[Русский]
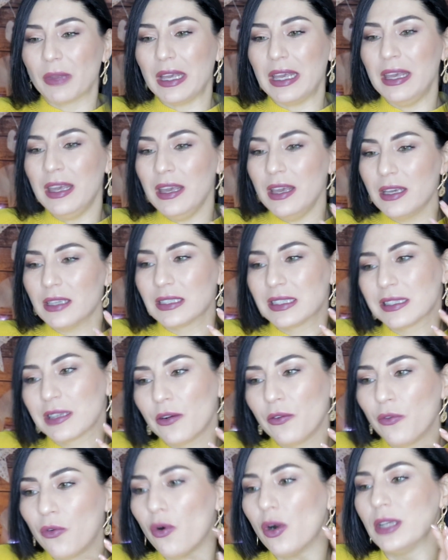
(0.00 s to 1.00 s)
и
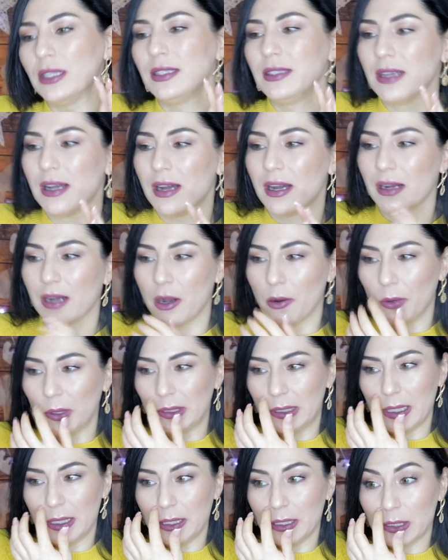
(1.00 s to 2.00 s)
сквозь э,
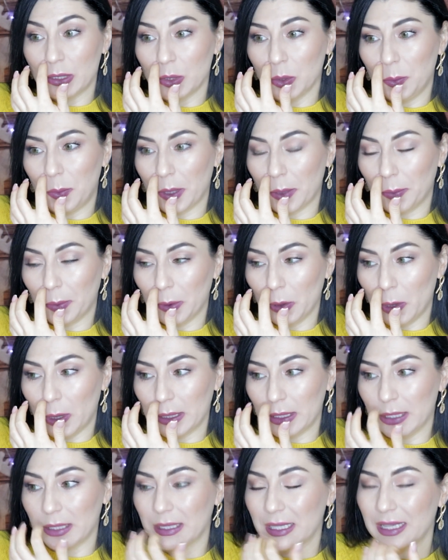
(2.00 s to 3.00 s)
какой-то не супер
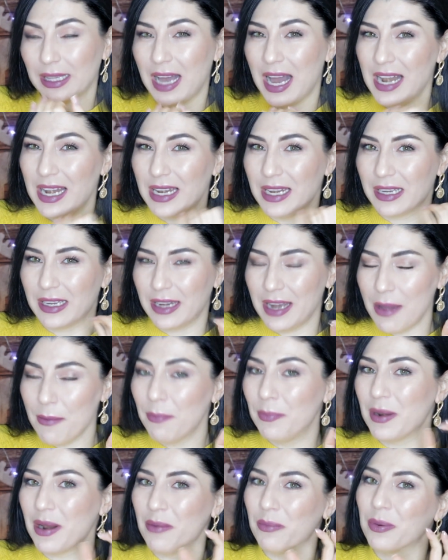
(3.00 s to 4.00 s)
плотный тональный крем
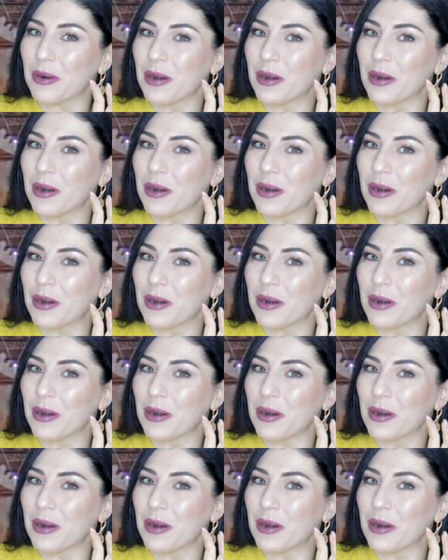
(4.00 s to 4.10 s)
прям